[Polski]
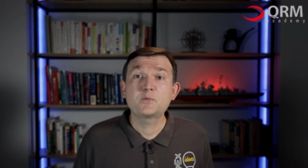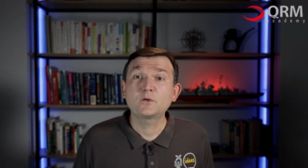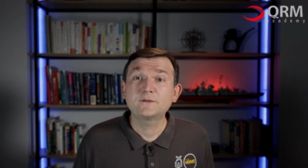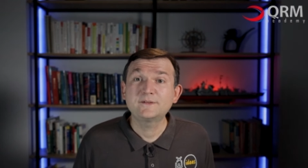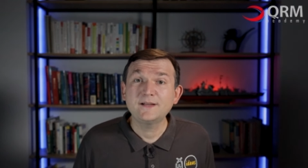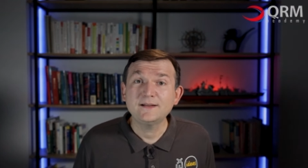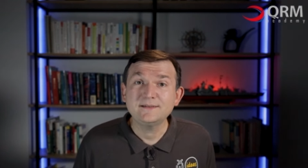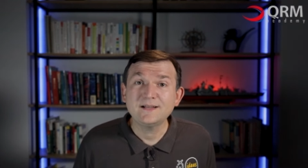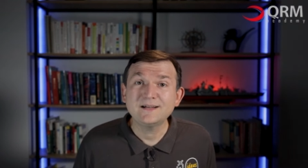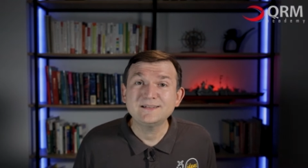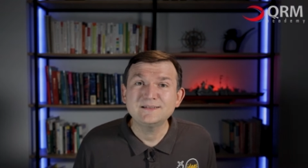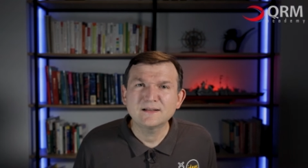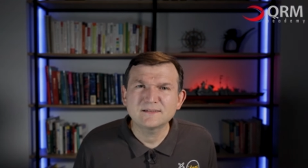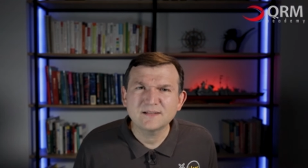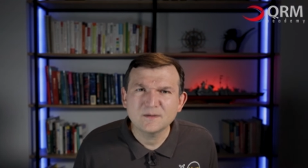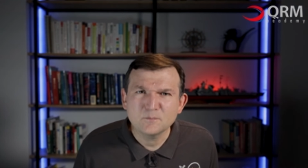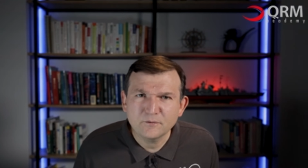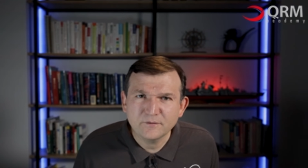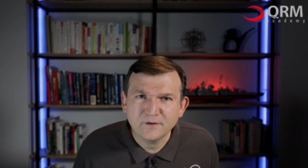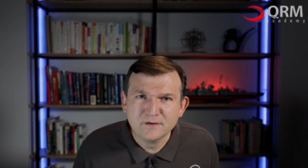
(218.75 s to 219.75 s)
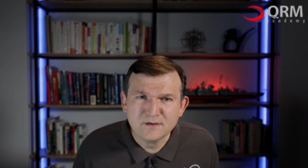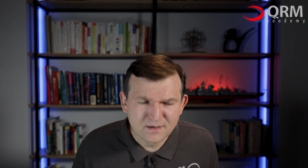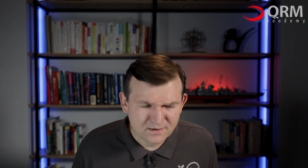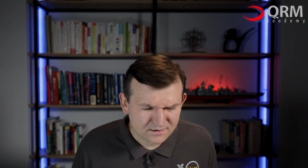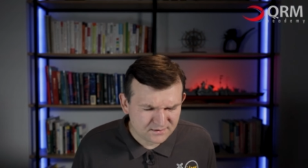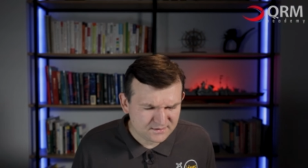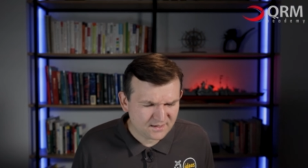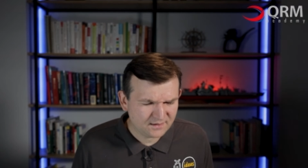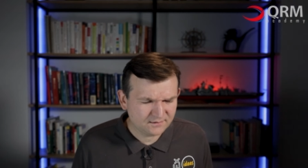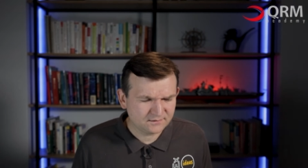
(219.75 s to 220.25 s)
procesach na zamówienie
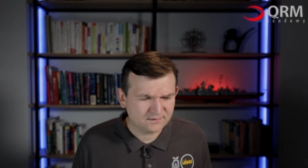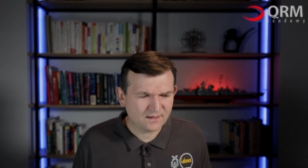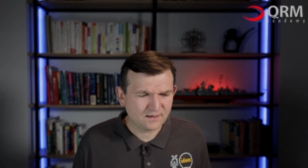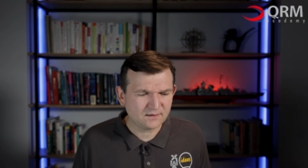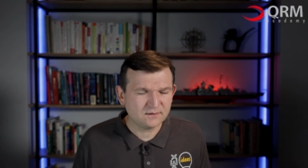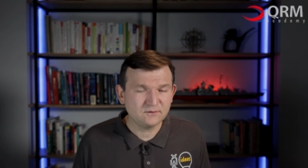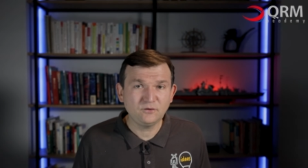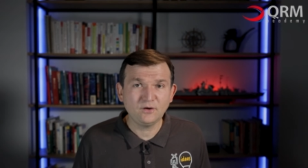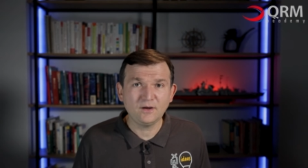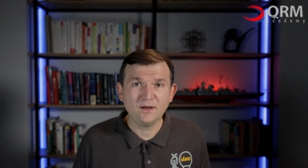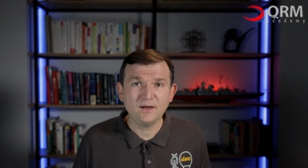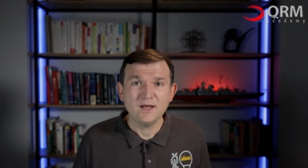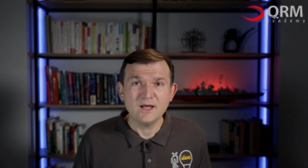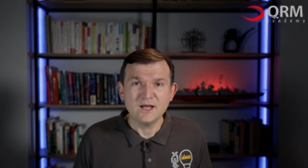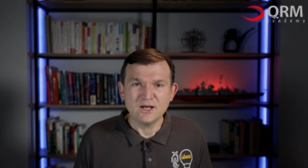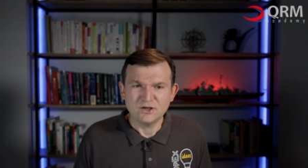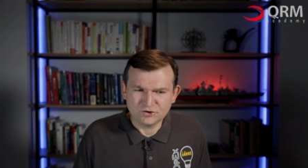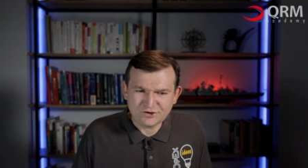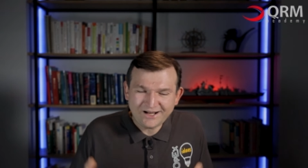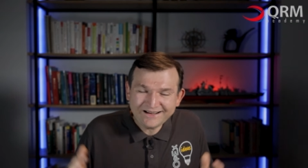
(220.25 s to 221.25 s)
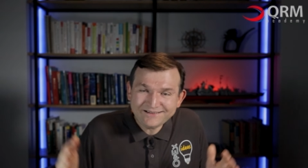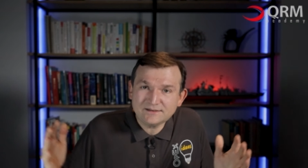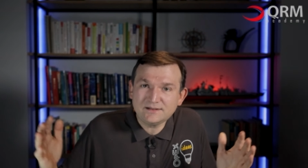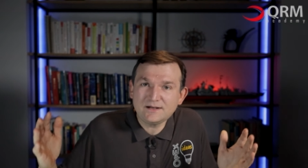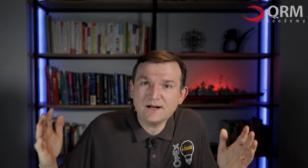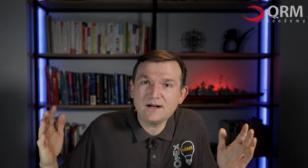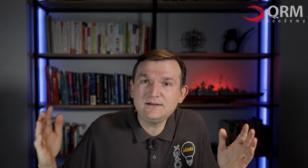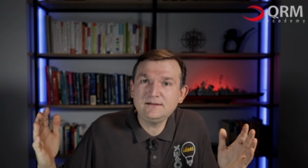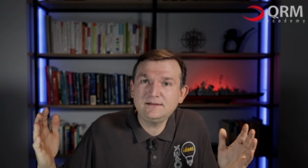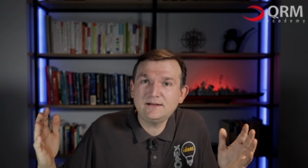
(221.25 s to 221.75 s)
klienta, gdzie Czas
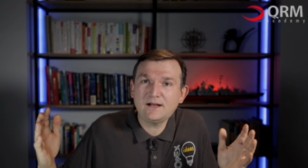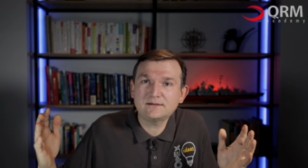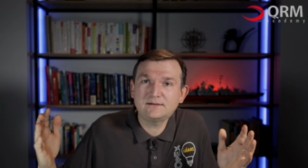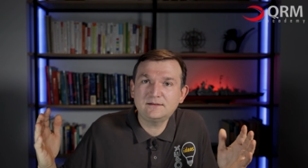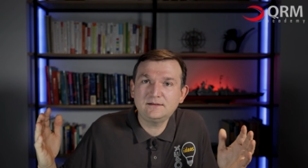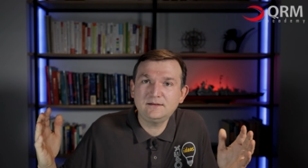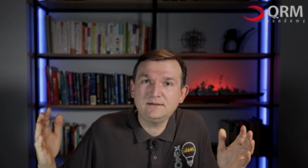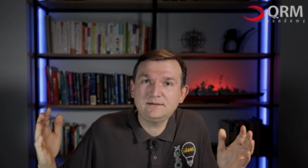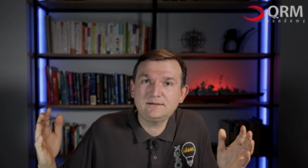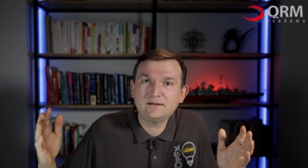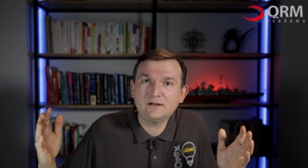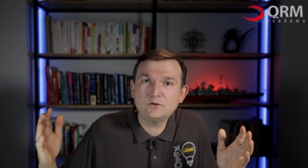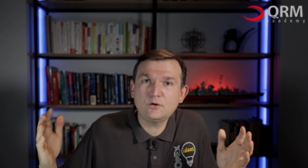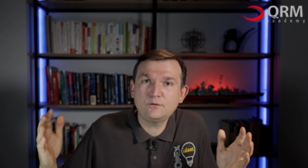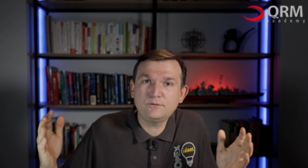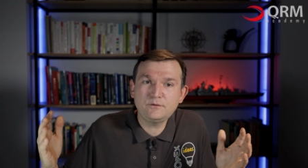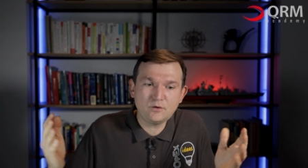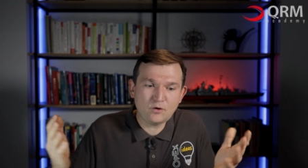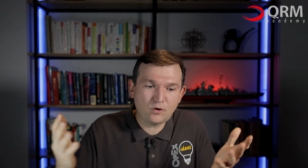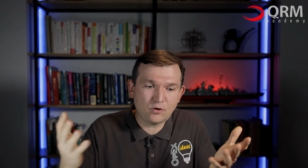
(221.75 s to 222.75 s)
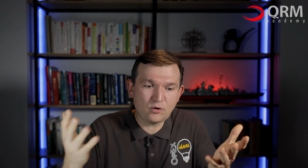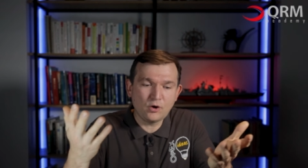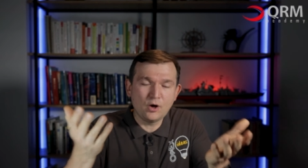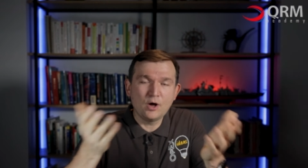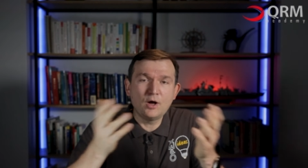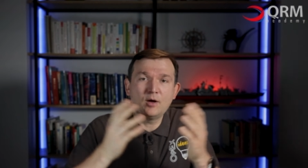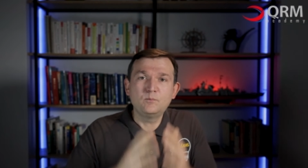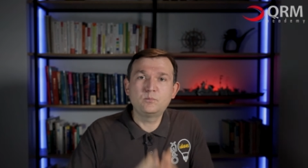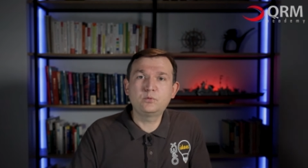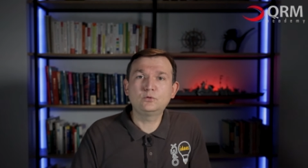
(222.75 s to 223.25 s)
realizacji stanowi o
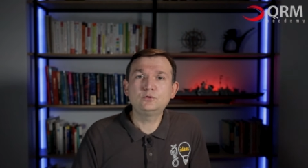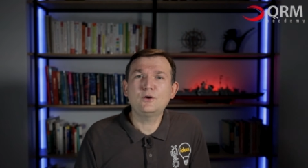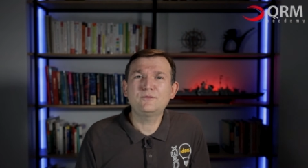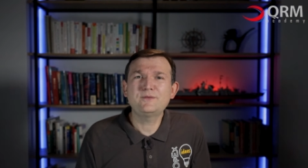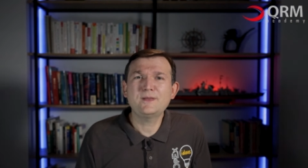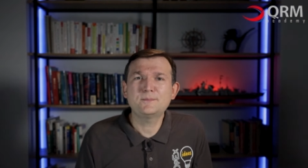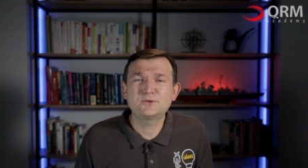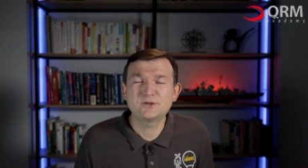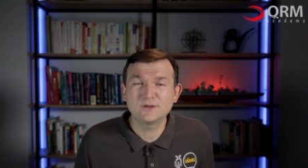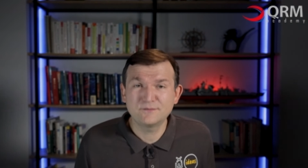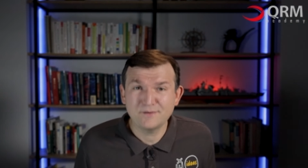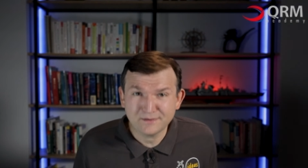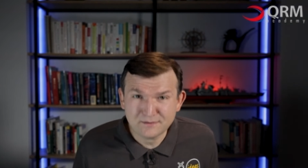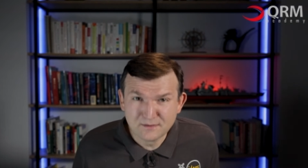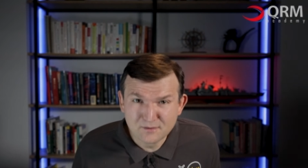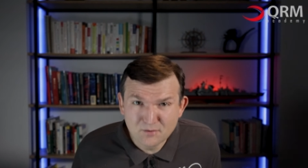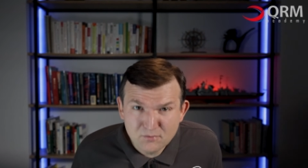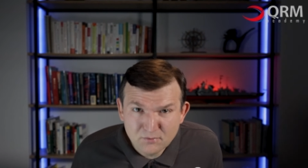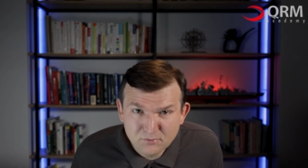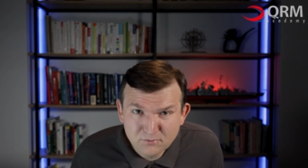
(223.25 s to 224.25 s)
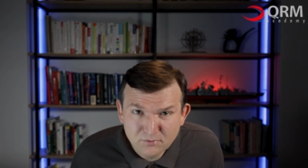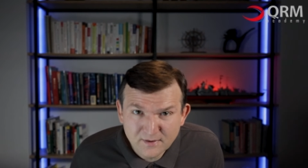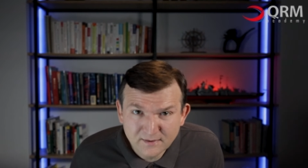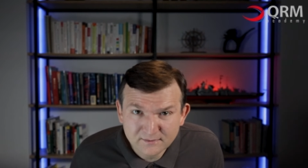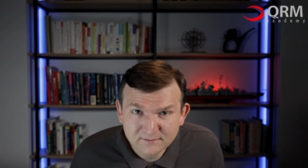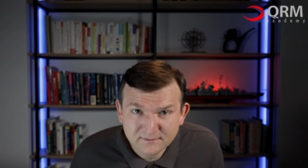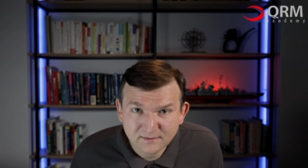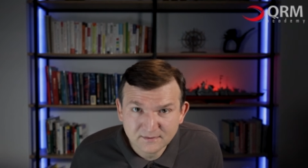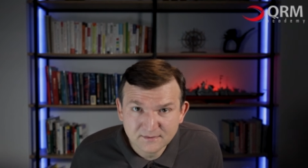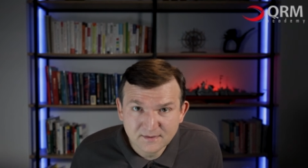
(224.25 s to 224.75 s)
budowie przewagi
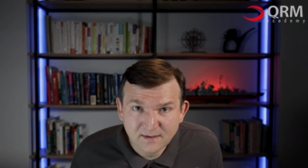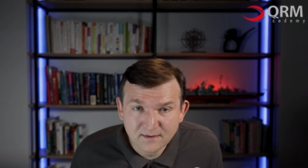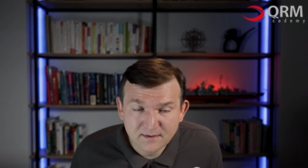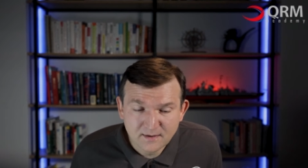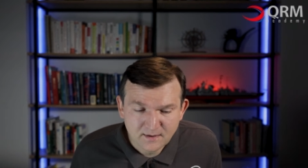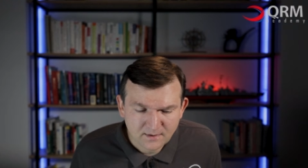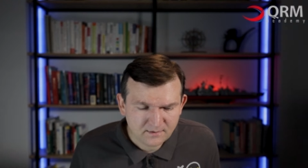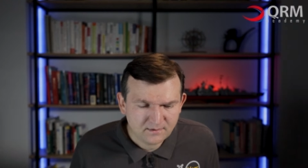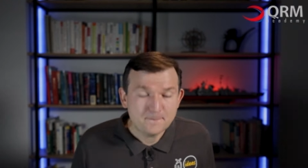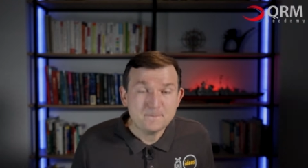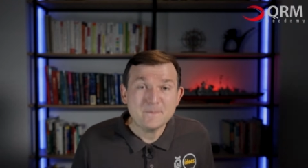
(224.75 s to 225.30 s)
konkurencyjnej.